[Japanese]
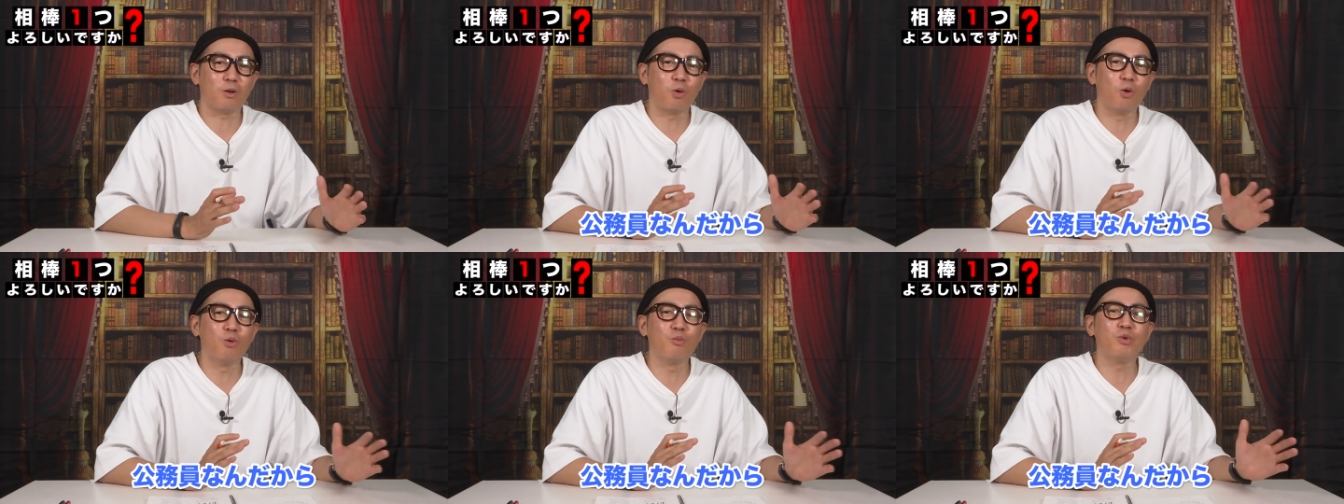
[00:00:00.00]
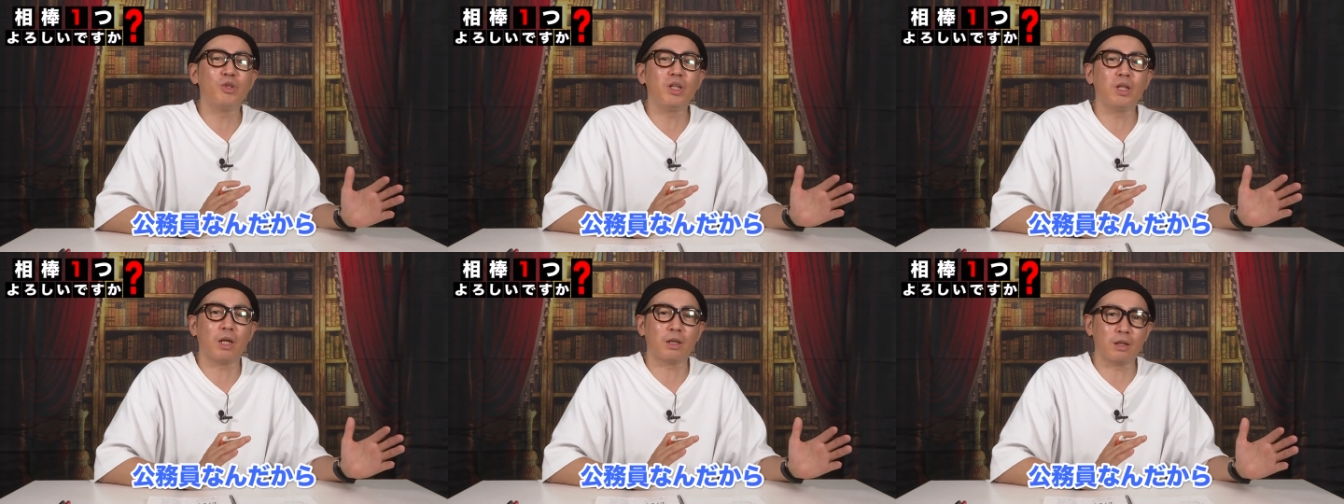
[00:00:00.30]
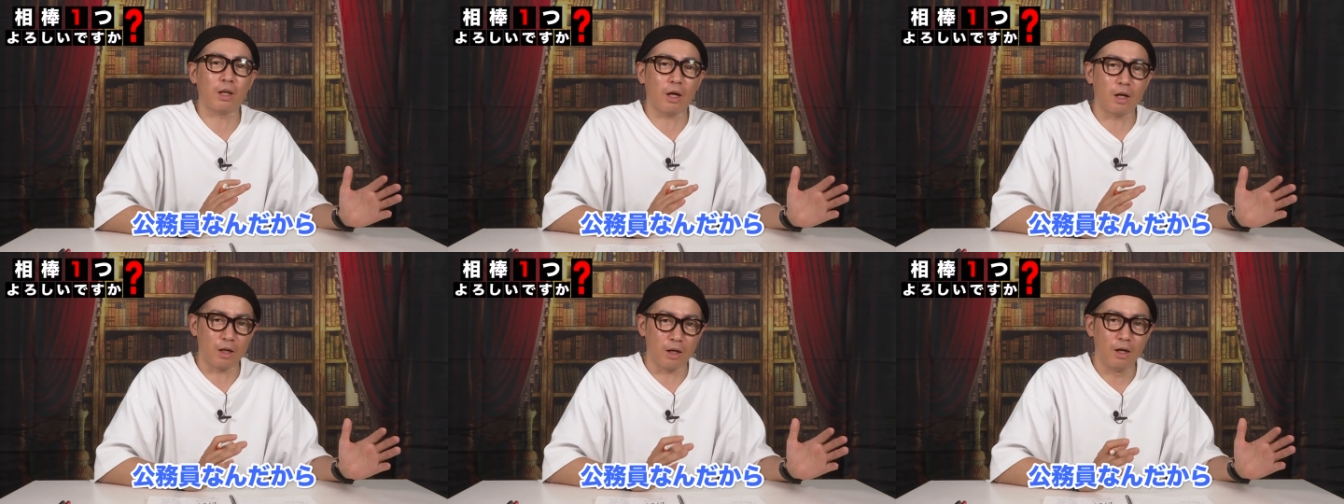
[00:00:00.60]
公務員なん
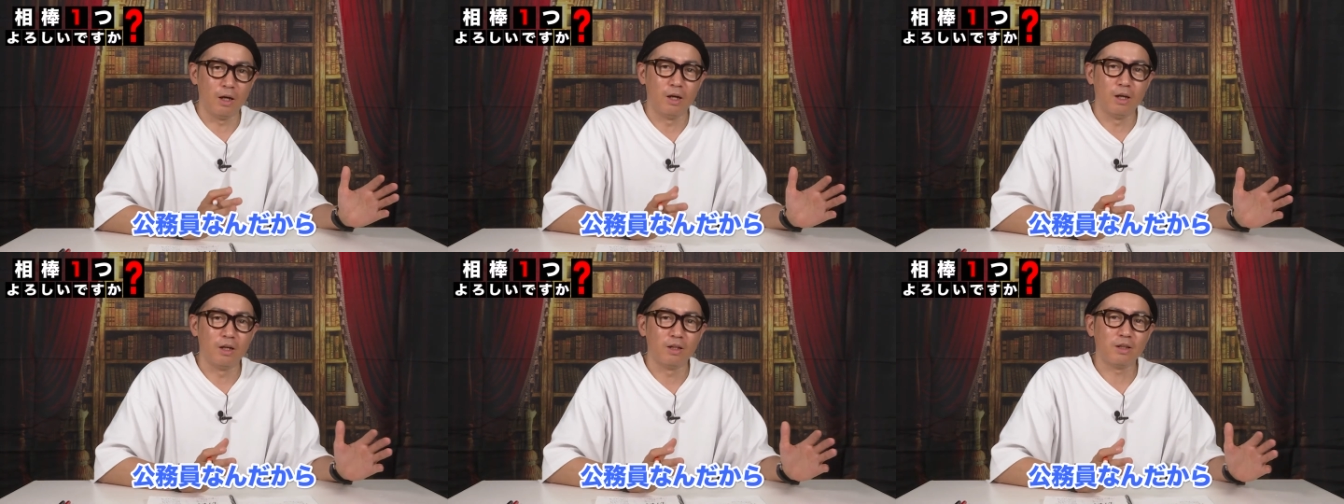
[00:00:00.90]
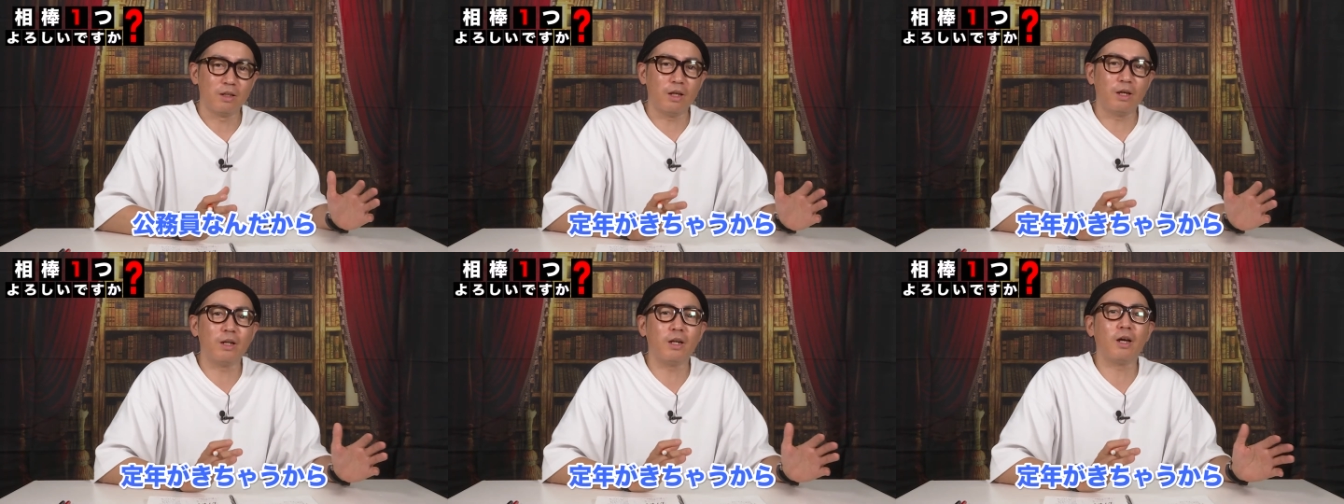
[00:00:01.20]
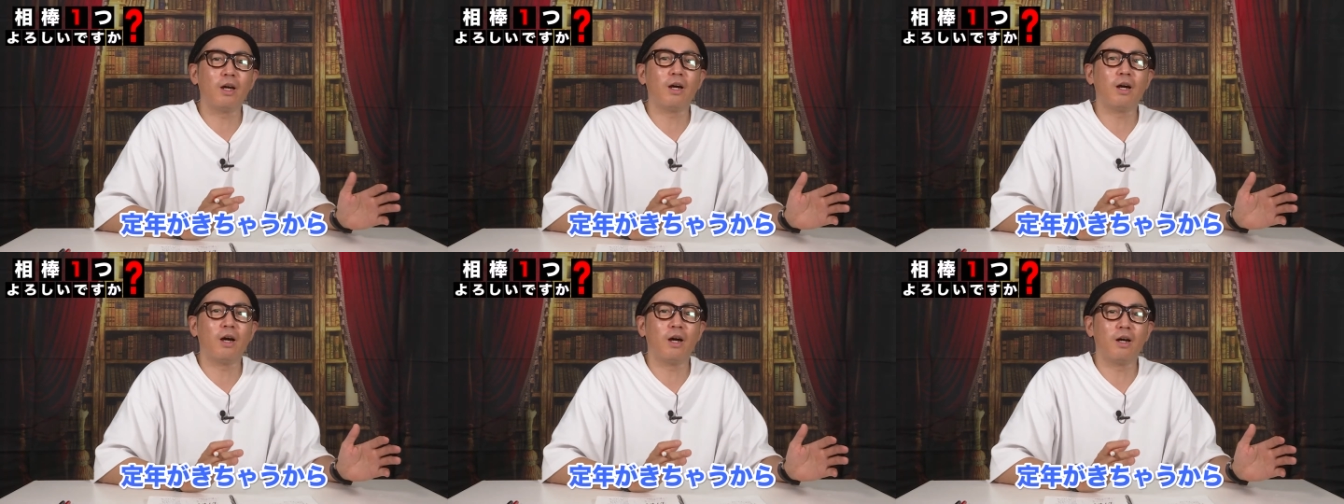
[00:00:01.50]
だから定
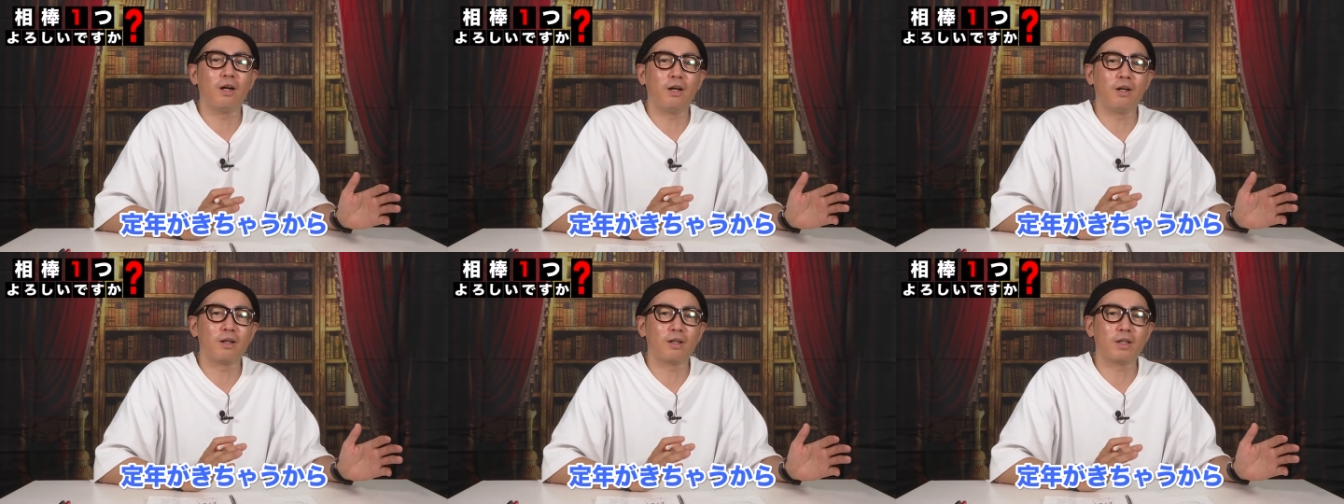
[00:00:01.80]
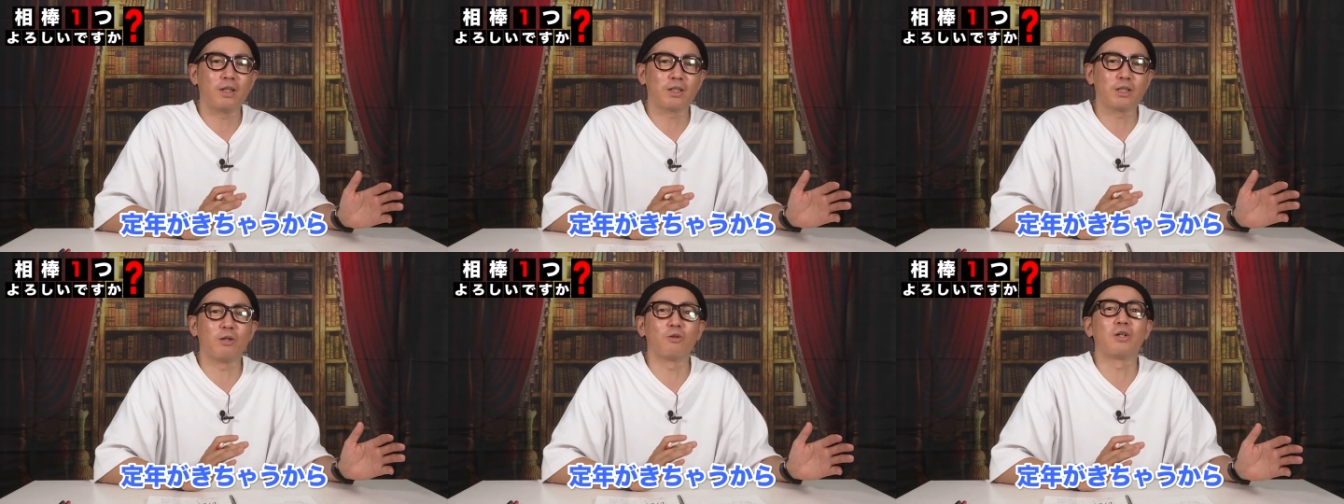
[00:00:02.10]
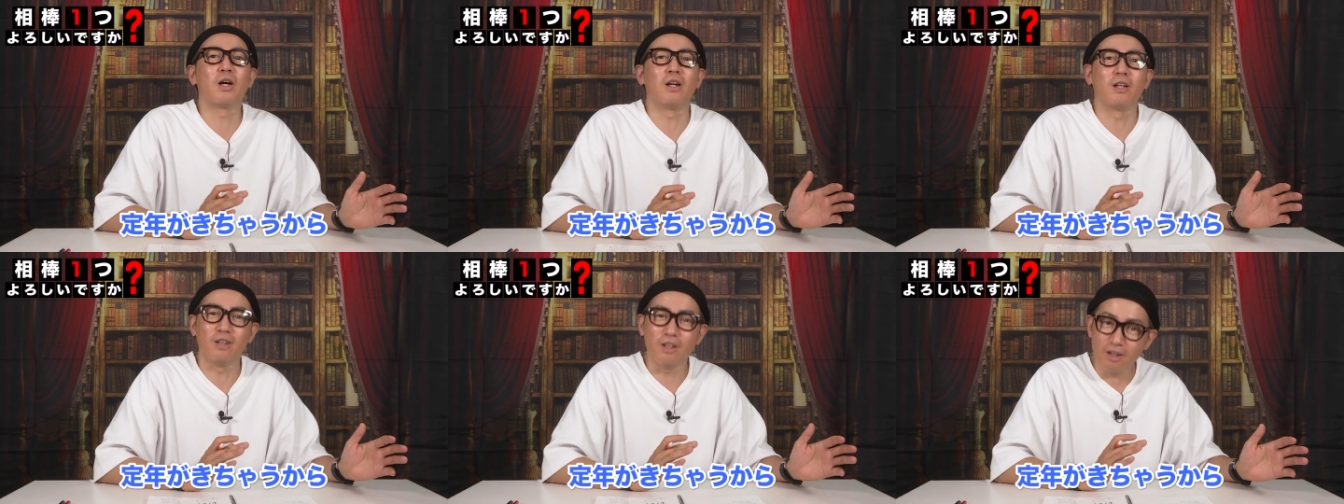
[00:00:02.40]
年が来ちゃう
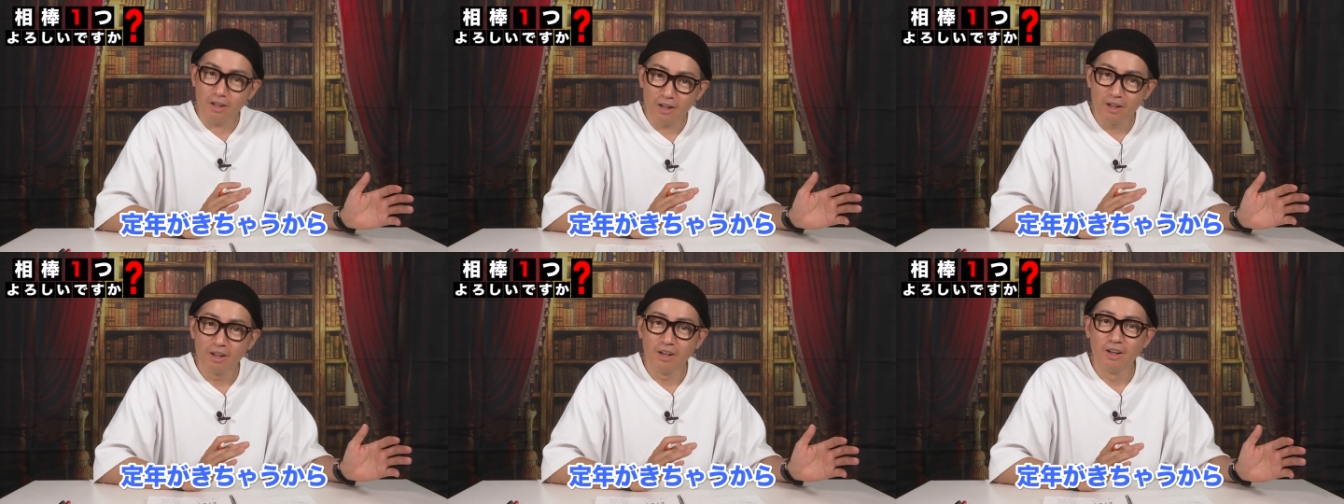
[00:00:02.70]
からね、